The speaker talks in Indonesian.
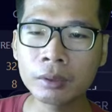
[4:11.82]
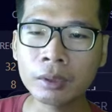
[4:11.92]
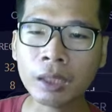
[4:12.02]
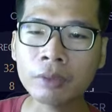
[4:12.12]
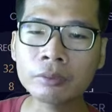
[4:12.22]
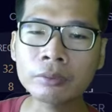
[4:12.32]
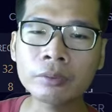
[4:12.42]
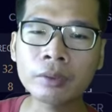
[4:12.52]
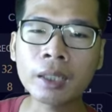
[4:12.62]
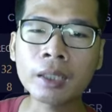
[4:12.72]

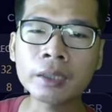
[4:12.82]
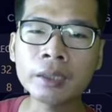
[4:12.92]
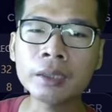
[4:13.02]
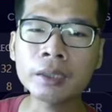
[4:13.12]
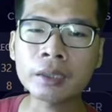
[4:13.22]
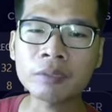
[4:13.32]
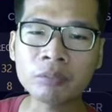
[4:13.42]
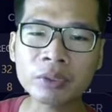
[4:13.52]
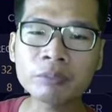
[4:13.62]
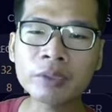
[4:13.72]
kalau gak di
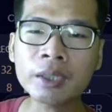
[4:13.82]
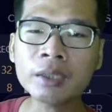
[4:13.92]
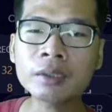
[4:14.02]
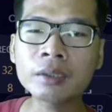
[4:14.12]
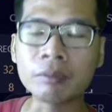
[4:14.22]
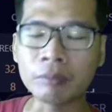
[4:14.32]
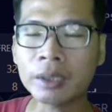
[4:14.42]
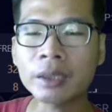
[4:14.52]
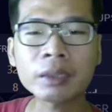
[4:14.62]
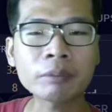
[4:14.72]
repost mungkin gak
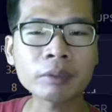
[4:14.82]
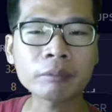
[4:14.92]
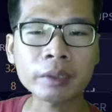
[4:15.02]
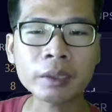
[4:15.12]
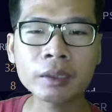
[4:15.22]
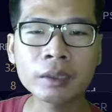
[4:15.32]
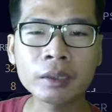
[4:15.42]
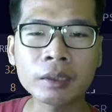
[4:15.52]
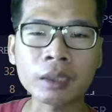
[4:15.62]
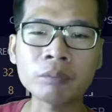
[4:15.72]
mungkin ya teman-temannya
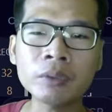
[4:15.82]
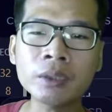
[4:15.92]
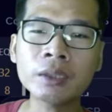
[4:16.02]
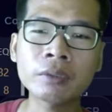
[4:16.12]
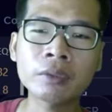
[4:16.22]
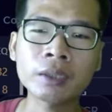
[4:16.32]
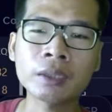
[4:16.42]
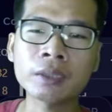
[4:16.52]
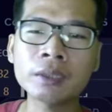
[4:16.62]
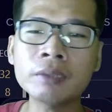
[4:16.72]
ya tapi kalau
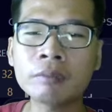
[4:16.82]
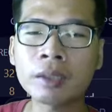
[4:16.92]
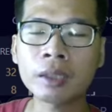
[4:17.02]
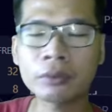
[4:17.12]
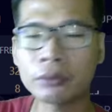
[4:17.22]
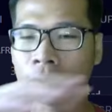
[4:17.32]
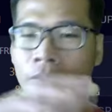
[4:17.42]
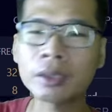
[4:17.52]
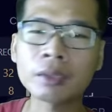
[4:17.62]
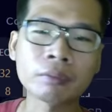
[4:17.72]
kita lihat sih memang ada
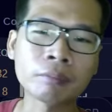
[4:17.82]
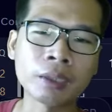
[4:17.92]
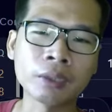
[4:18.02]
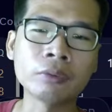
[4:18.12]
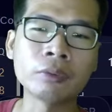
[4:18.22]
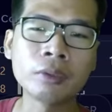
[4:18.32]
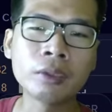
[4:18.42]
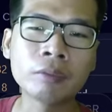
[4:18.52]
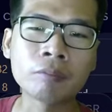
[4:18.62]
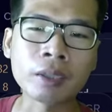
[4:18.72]
guyuran teman-teman itu
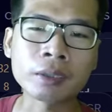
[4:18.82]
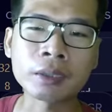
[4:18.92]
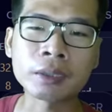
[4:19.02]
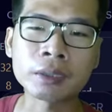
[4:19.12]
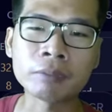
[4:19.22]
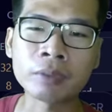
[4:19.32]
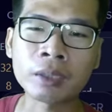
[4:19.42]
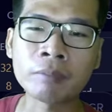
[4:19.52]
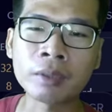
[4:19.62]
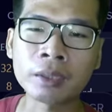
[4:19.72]
pada saat sesi
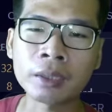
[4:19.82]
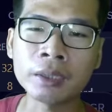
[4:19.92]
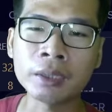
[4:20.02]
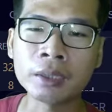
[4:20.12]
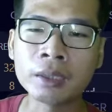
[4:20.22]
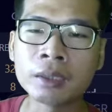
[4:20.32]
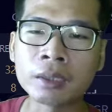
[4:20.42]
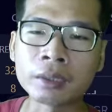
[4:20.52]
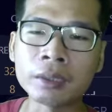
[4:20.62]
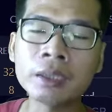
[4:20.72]
pertama tadi
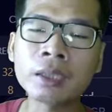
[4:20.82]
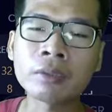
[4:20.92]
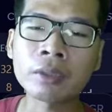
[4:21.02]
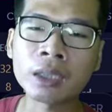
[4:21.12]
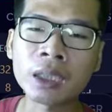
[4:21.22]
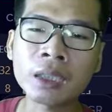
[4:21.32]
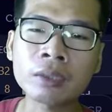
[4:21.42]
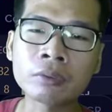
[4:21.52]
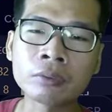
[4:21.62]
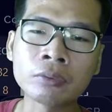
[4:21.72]
nah jadi kalau kita
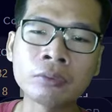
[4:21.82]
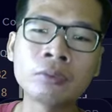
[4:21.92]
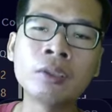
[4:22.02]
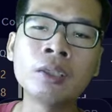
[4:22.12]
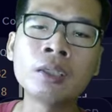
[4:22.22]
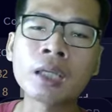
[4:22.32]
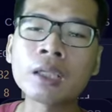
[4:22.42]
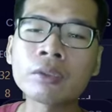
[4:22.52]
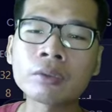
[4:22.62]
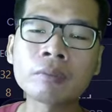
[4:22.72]
lihat untuk
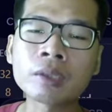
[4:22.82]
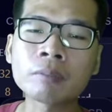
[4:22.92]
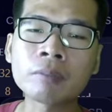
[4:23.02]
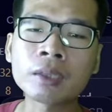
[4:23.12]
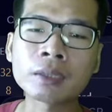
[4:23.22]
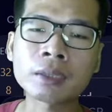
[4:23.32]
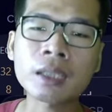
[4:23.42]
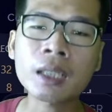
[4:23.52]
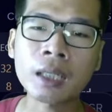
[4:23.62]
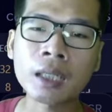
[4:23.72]
kalau teman-teman nggak
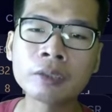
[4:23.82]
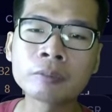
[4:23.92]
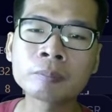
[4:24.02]
selaka